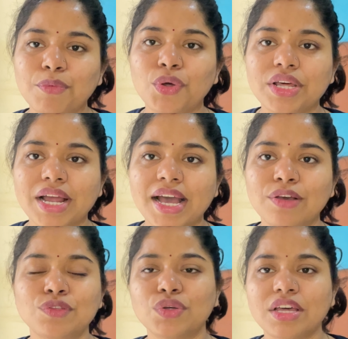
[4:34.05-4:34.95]
बोल रहा
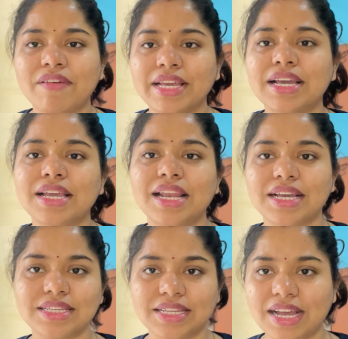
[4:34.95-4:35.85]
है उसको दवाइयां खिला
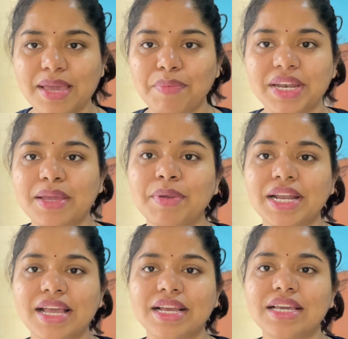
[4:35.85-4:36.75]
के सगाई पे नहीं
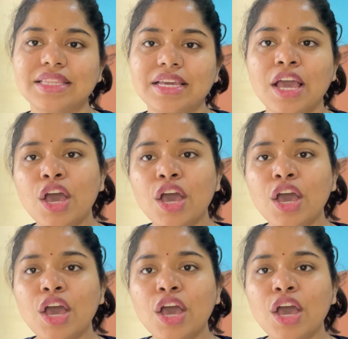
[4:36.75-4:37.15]
बिठाई गई थी